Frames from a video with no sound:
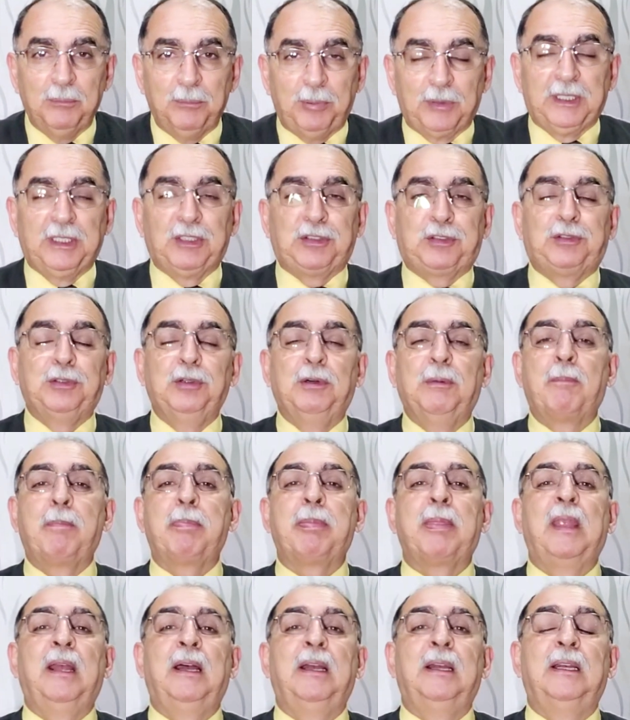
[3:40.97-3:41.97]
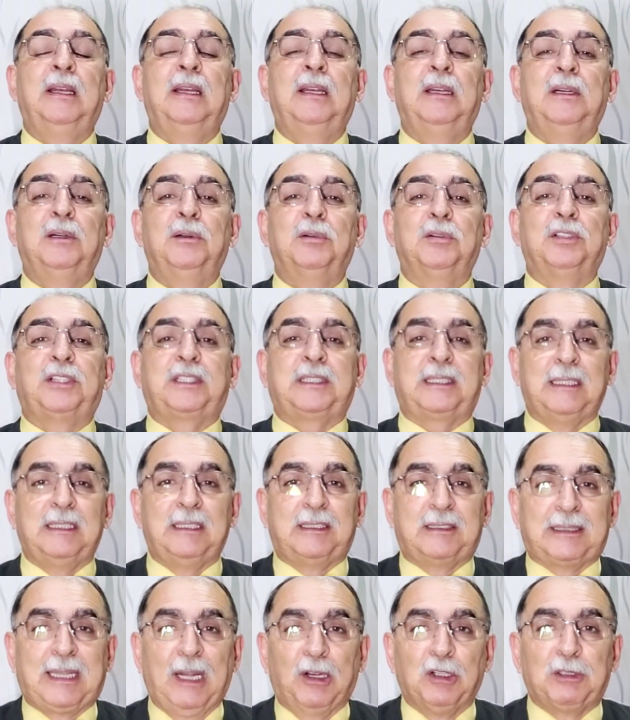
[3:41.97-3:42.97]
Por isso, os
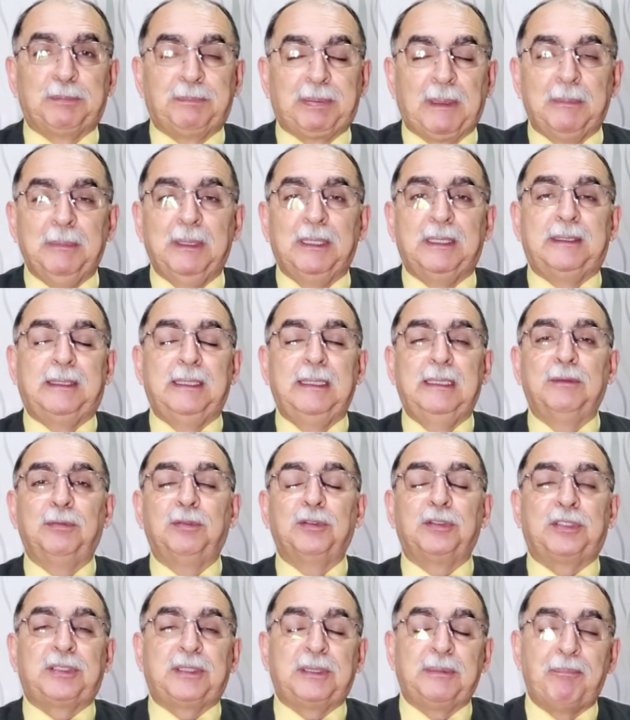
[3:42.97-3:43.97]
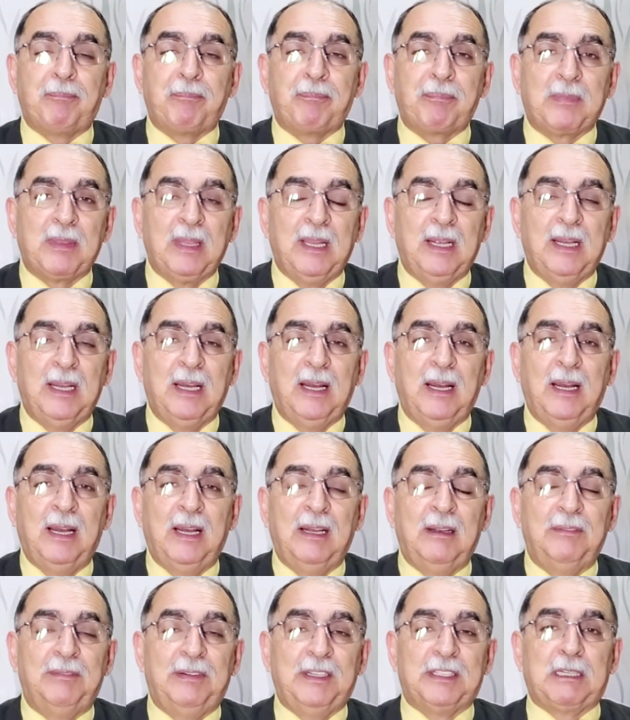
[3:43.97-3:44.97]
cristãos primitivos,
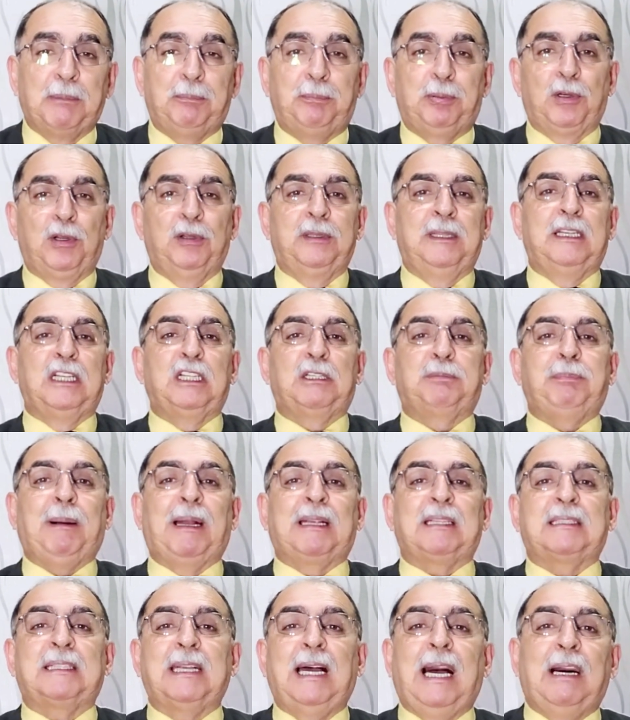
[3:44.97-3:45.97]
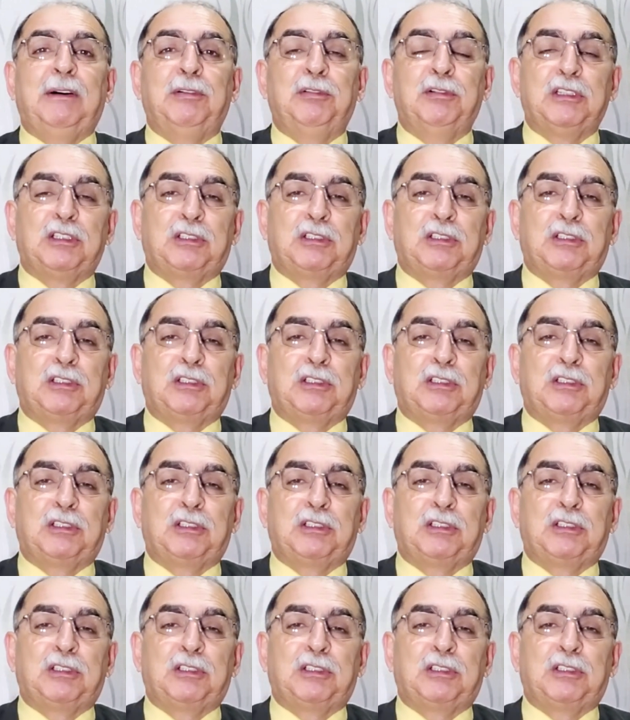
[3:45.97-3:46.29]
veja, por onde eles passavam,